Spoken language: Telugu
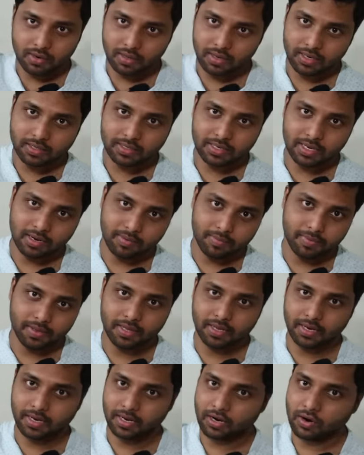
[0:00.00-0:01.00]
ఉంటుందని
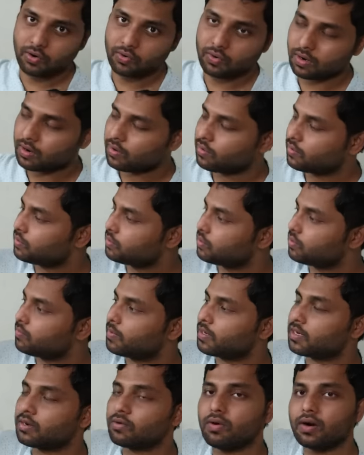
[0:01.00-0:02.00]
చాలామందికి డౌట్ రావచ్చు
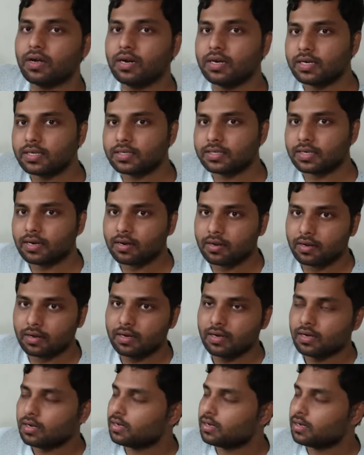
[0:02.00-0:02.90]
బట్ క్వాలిటీ చాలా